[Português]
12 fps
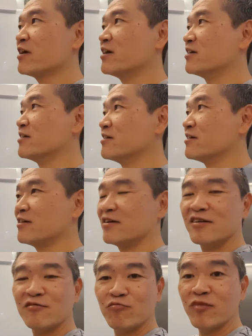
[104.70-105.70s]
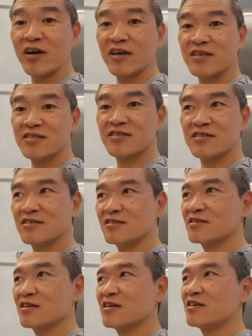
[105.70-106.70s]
Uh, mas
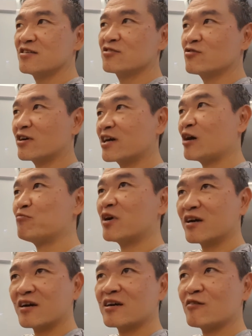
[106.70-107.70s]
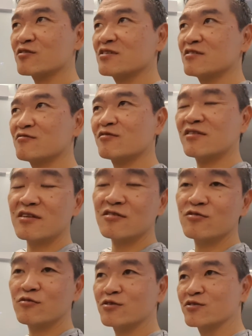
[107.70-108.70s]
isso acaba causando
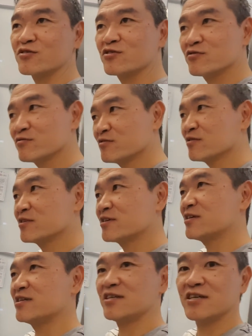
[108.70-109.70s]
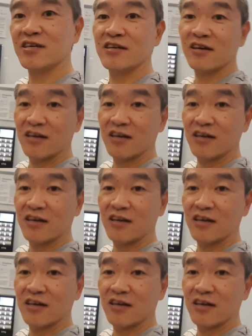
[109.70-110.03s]
transtornos, que,